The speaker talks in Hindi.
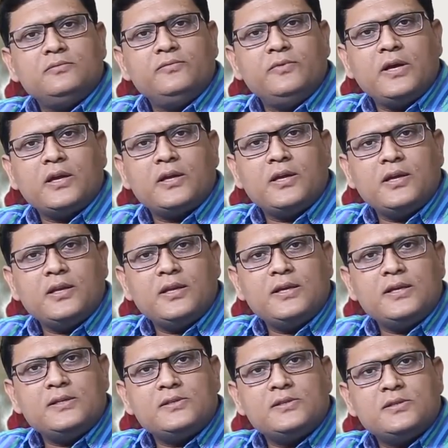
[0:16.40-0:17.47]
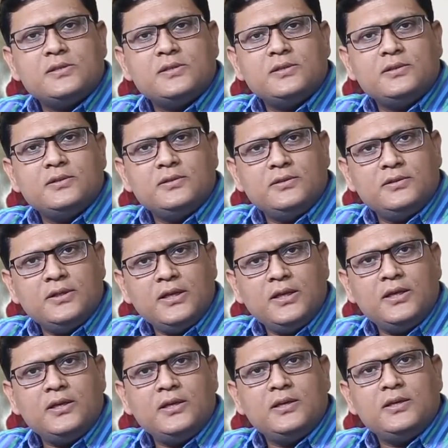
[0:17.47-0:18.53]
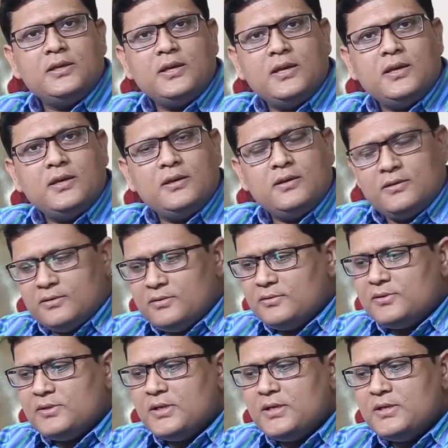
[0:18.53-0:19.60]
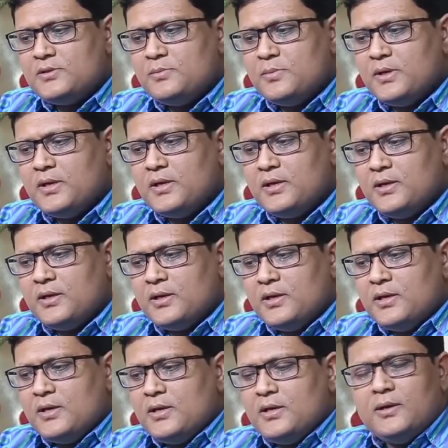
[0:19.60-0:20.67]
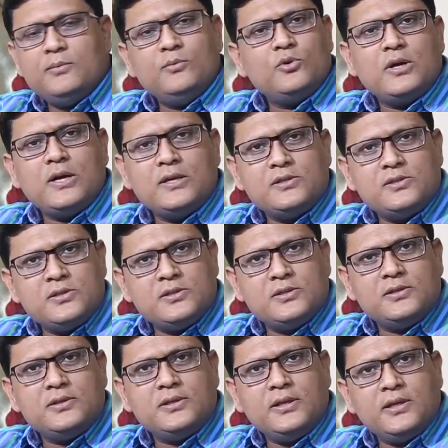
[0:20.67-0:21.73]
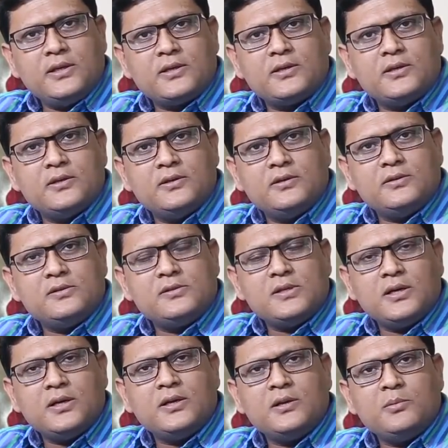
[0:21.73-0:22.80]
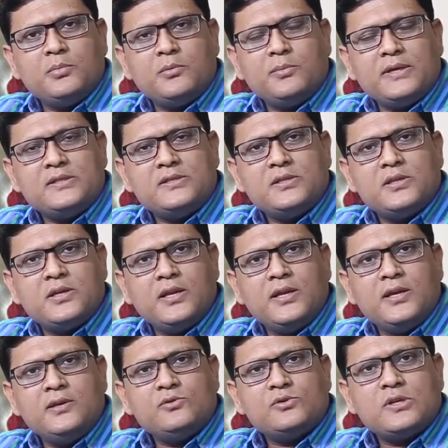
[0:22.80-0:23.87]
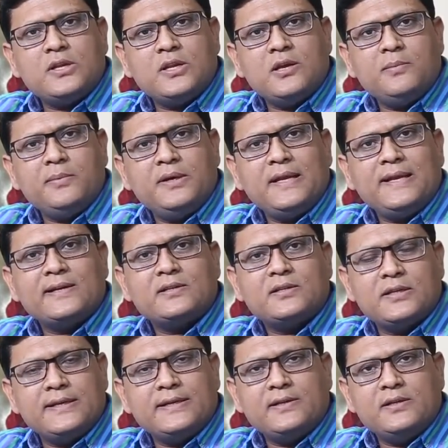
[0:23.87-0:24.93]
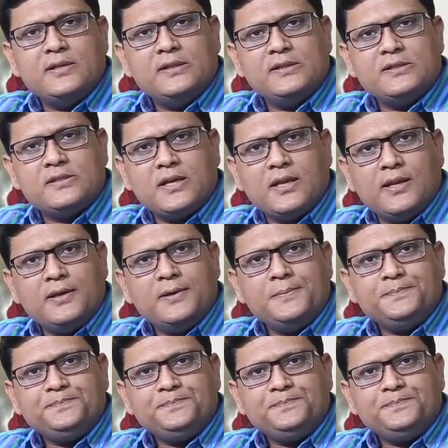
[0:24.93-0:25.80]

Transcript: व्याख्यान के इस नए सीरीज़ में हम लोग आज एक संगठन पर बातचीत करेंगे उसका नाम है डायरेक्टरेट निदेशालय